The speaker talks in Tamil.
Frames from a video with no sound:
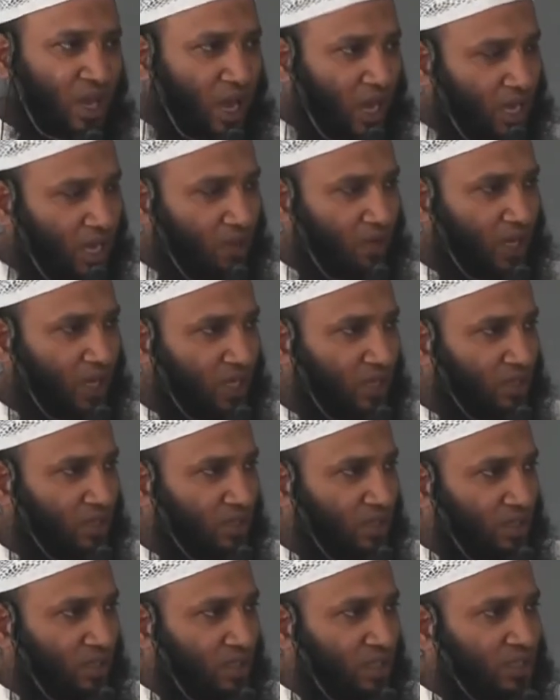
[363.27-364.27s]
ஆகவே
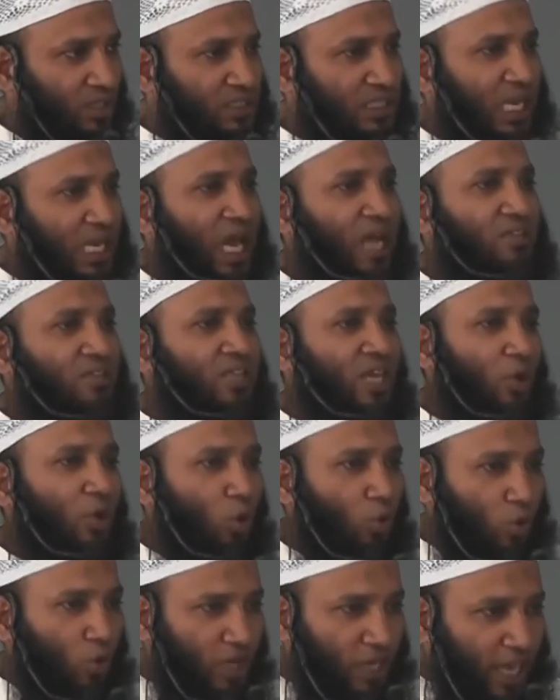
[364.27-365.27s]
இஸ்லாத்தை
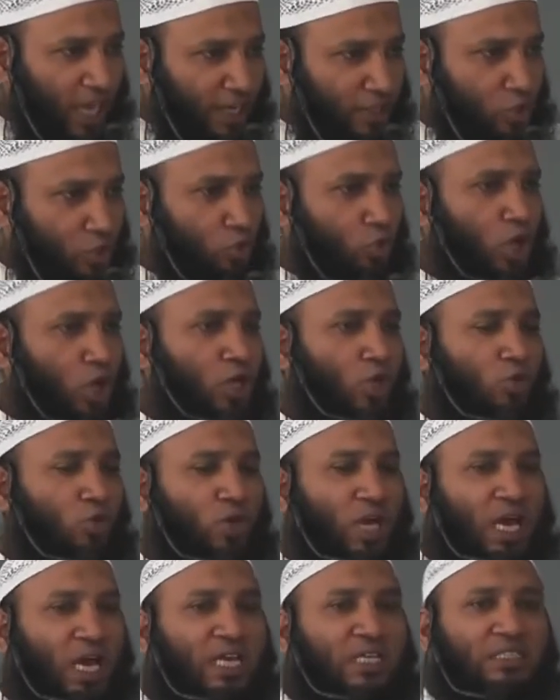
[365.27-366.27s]
ஒருவன்
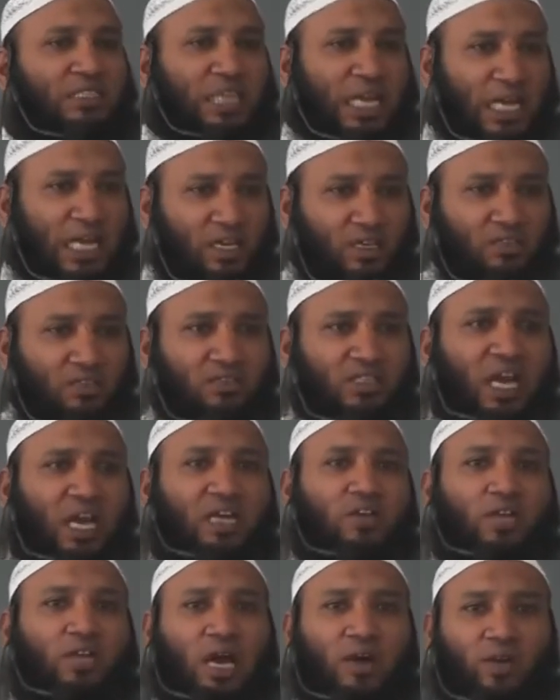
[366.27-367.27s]
ஏற்றுக்கொள்வதூடாக
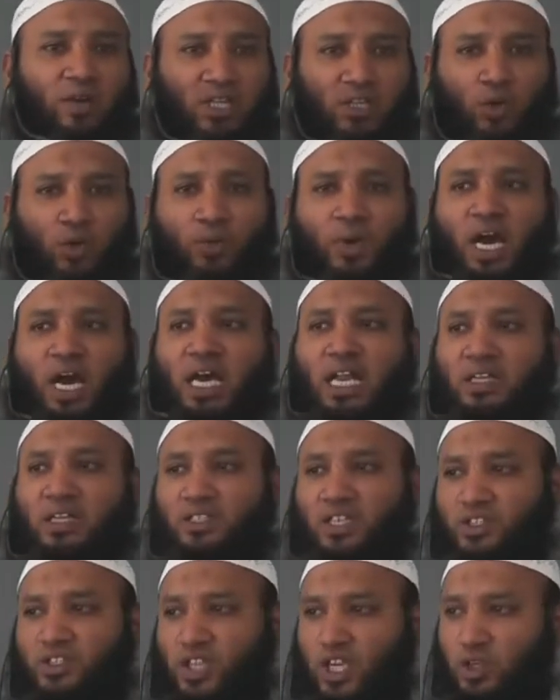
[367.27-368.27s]
தனக்குத்தான் அவன் அந்த
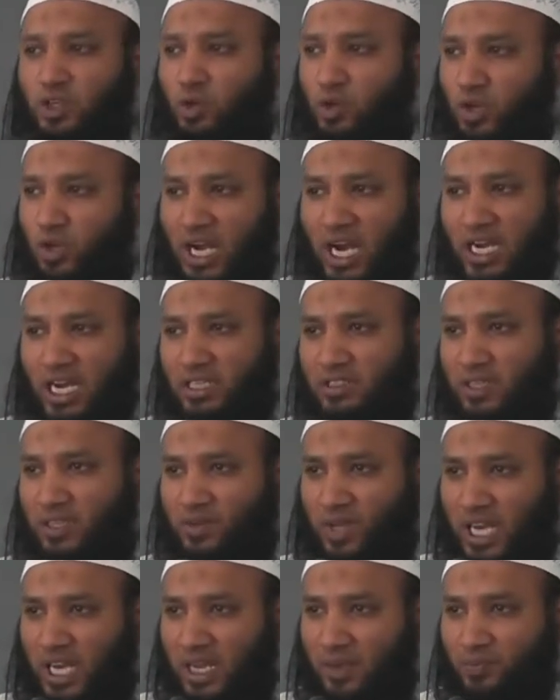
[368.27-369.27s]
உபகாரத்தை செய்து கொள்கிறானே
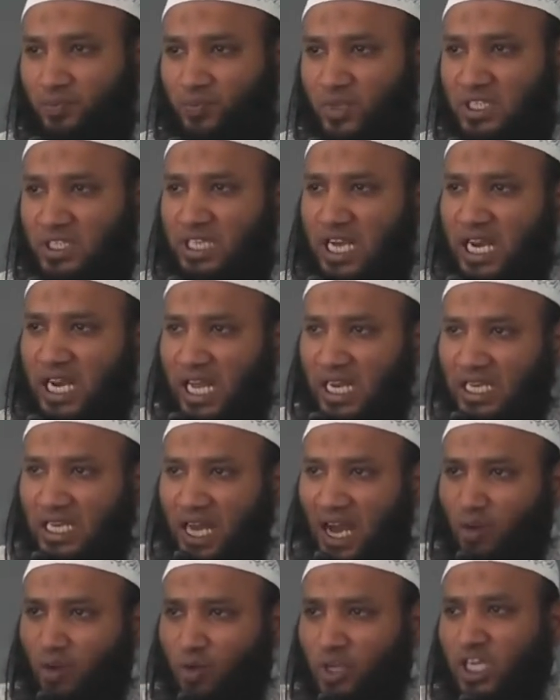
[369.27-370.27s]
தவிர இதனால்
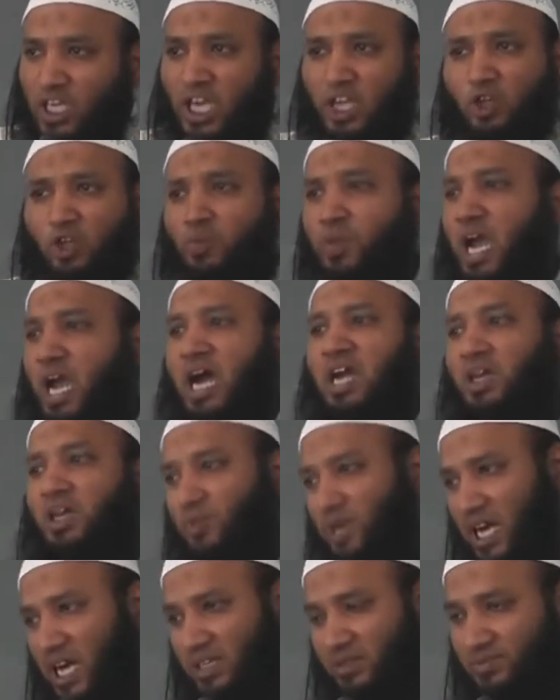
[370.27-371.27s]
அல்லாவுக்கு எதுவுமே
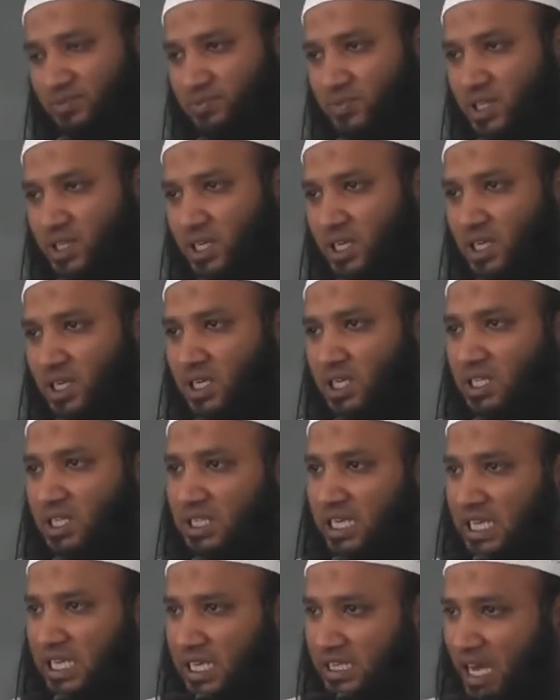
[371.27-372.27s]
ஆகிவிடாது
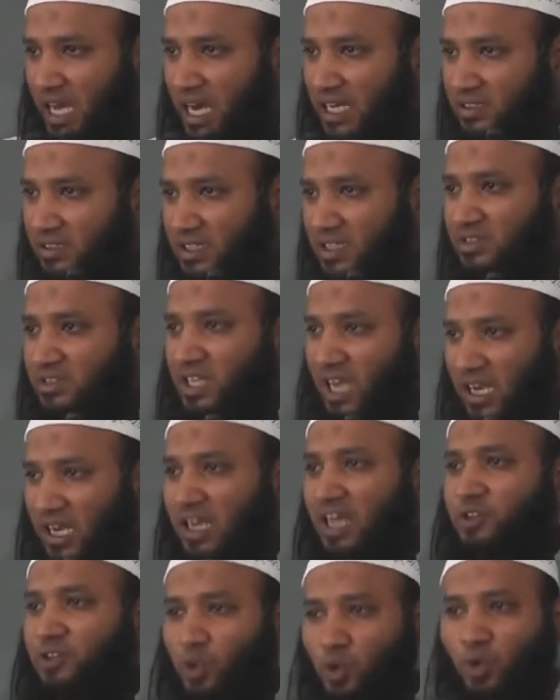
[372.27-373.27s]
இந்த யதார்த்தத்தை
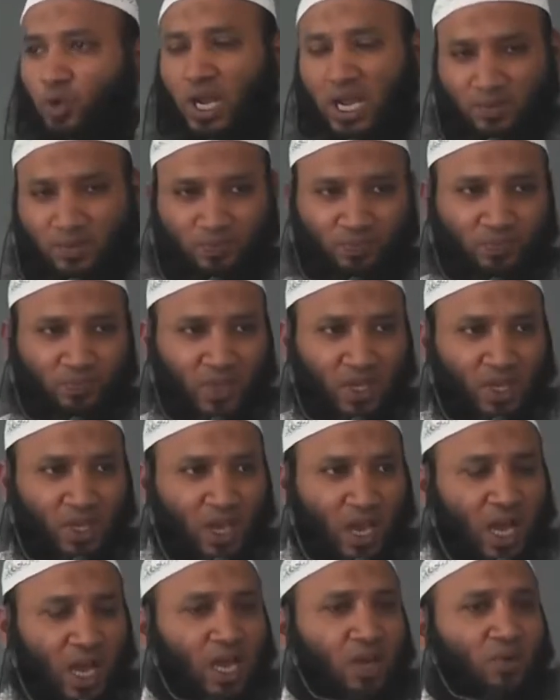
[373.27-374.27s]
அல்லாஹ் சொல்கிறான்
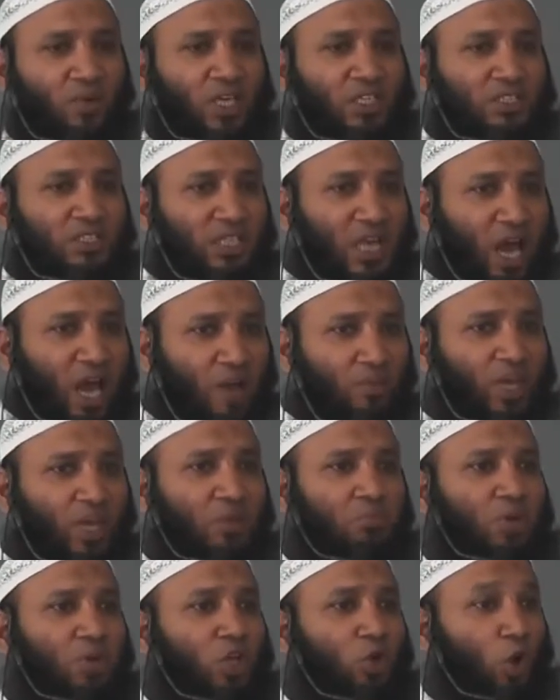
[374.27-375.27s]
ஆகவே இஸ்லாம்
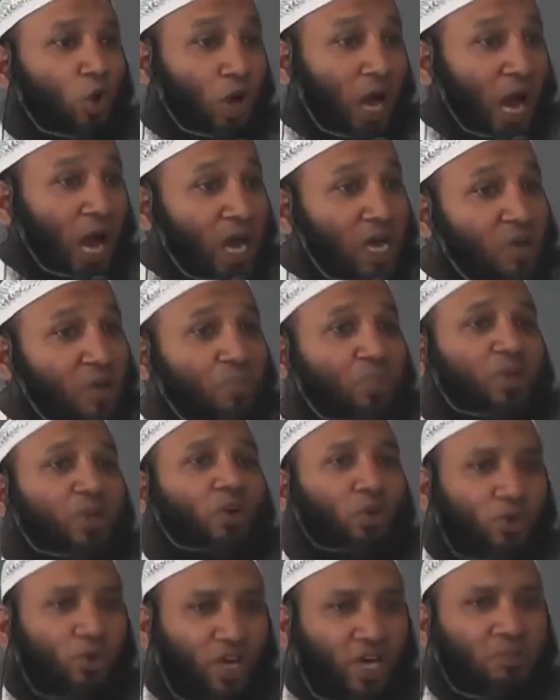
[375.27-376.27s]
என்பது ஒரு
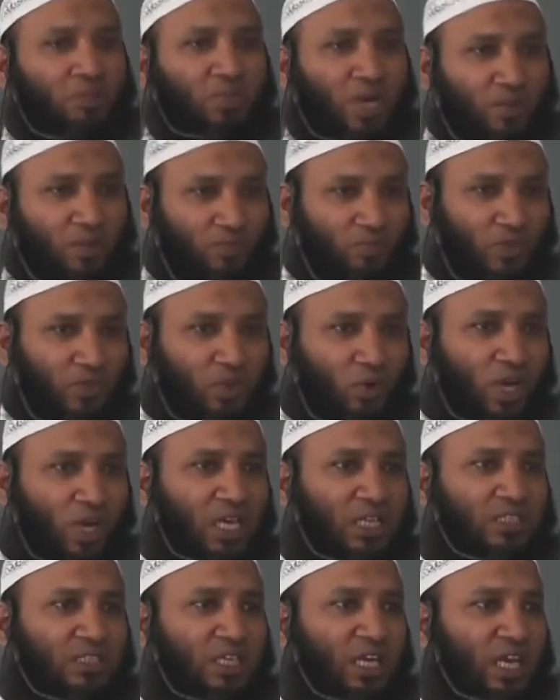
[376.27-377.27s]
ஆகப்பெரிய ஒரு நியமம் இந்த
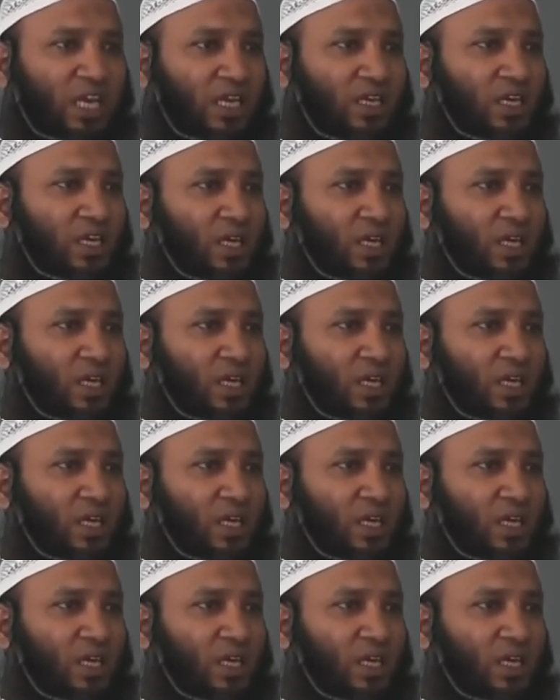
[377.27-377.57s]
உலகத்திலே